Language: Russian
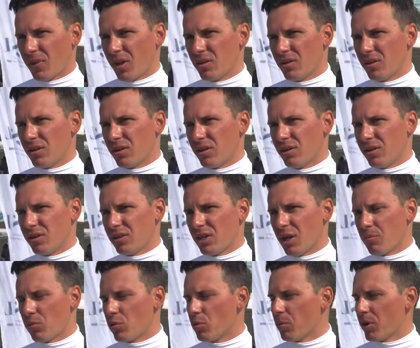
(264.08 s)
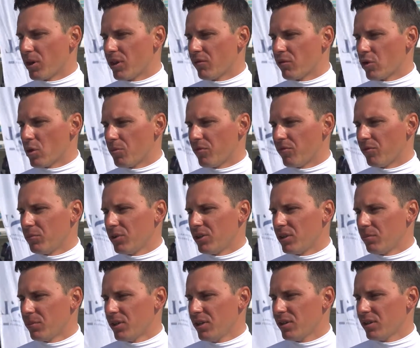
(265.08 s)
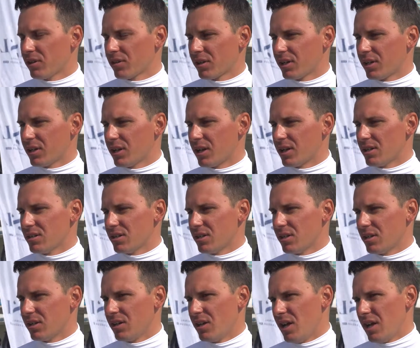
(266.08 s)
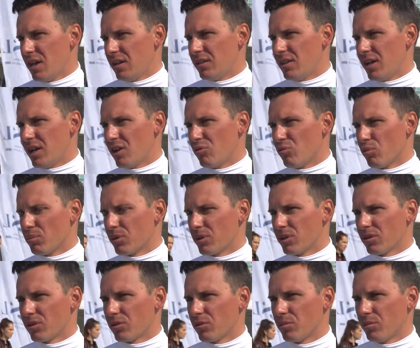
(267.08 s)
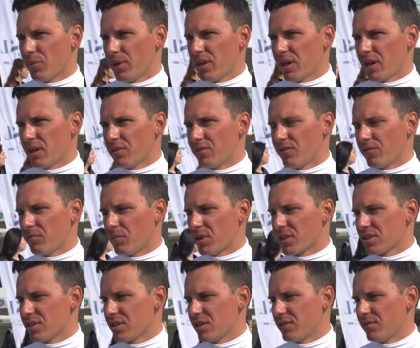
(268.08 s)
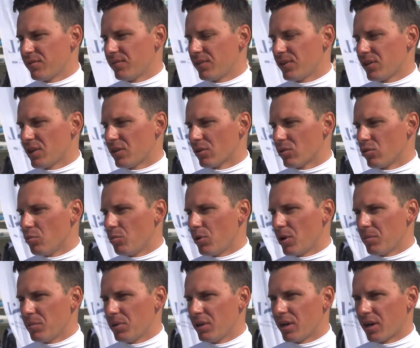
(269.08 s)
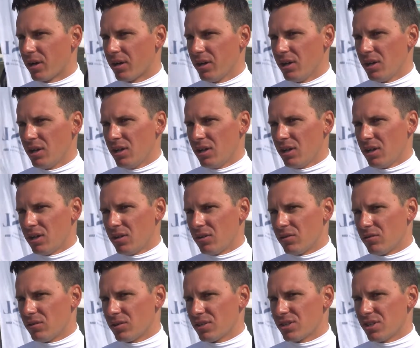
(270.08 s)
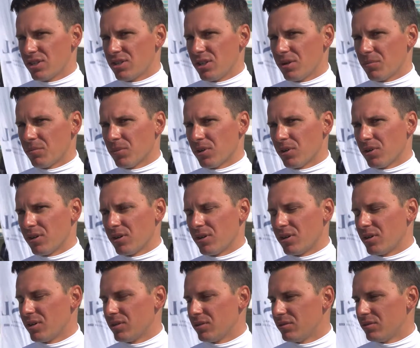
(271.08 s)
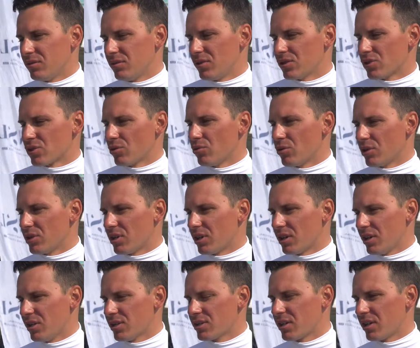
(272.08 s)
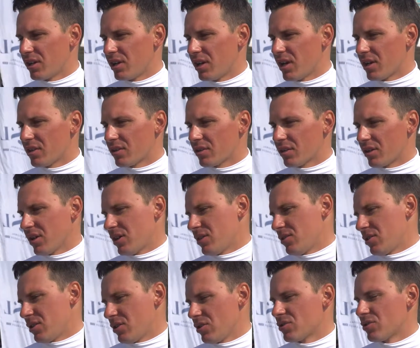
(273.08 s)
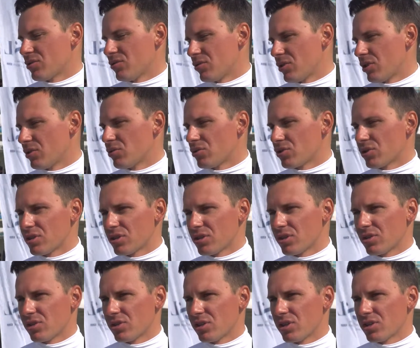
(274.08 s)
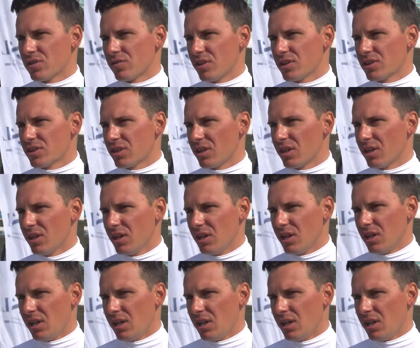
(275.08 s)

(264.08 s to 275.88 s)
э, этап Кубка Европы в Медемблике, это Голландия. Далее мы планируем поехать в Марсель, в финал Кубка мира. Вот. Затем э, ежегодная кильская регата, такая традиционная, тоже достаточно известная.